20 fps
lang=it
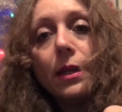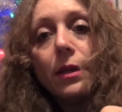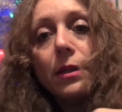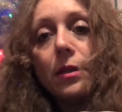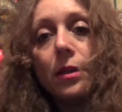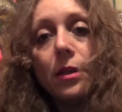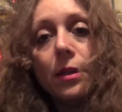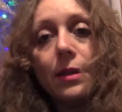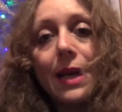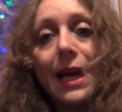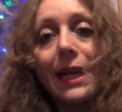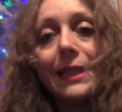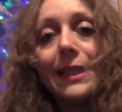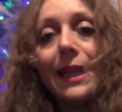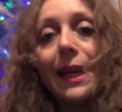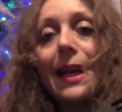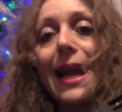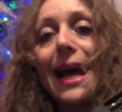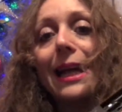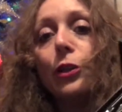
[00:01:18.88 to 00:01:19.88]
eh,
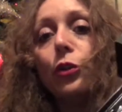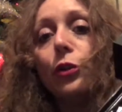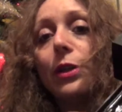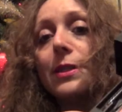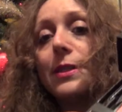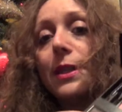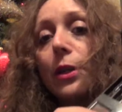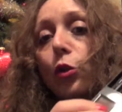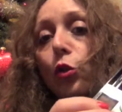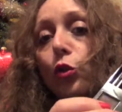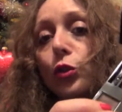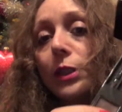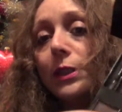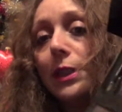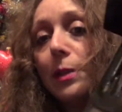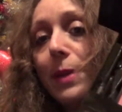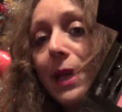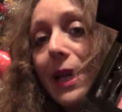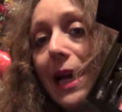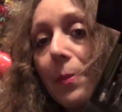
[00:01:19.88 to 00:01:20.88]
alternandoli a seconda
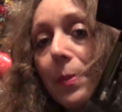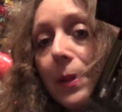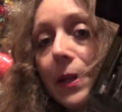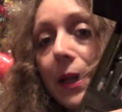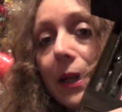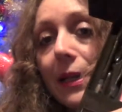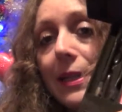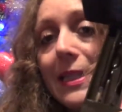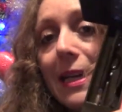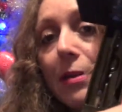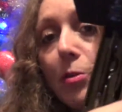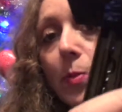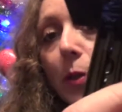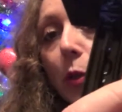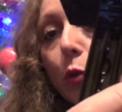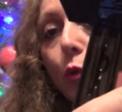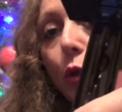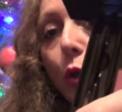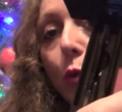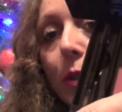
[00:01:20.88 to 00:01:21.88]
del make-up che realizzavo,
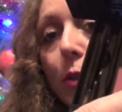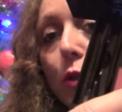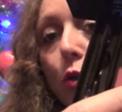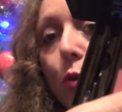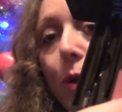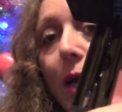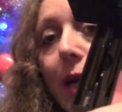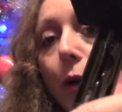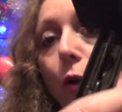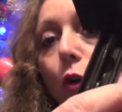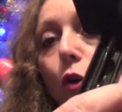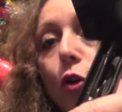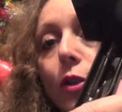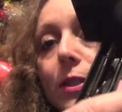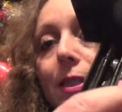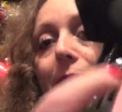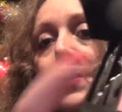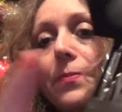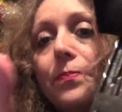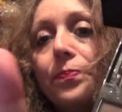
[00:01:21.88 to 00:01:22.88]
per cui questo qua
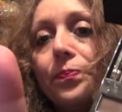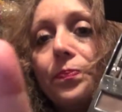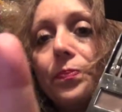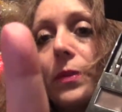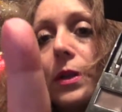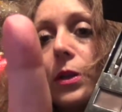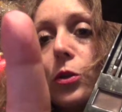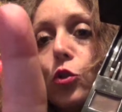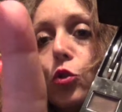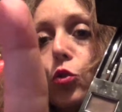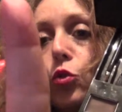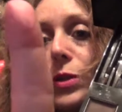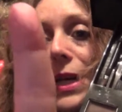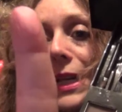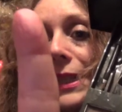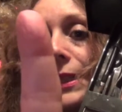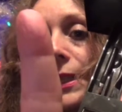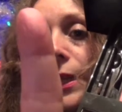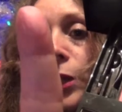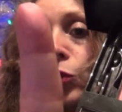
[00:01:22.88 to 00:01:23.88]
rosa,
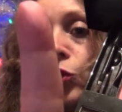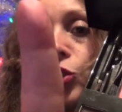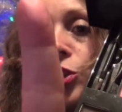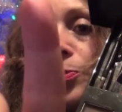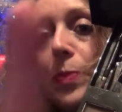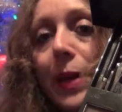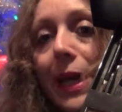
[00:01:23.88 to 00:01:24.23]
scusate la luce